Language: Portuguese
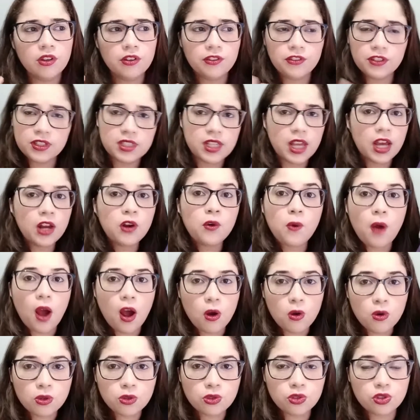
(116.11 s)
fizeram
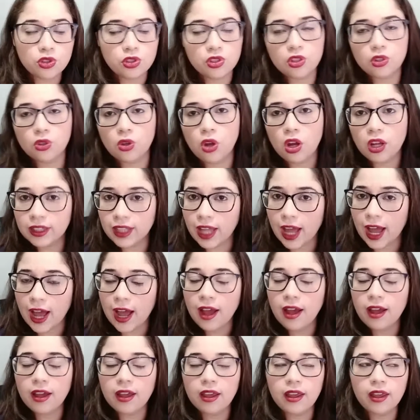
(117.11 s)
algo se
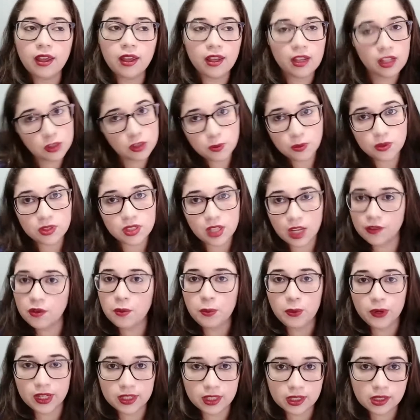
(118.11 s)
tornar é, responsável
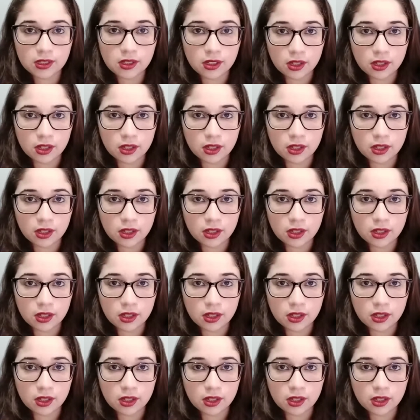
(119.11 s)
por essas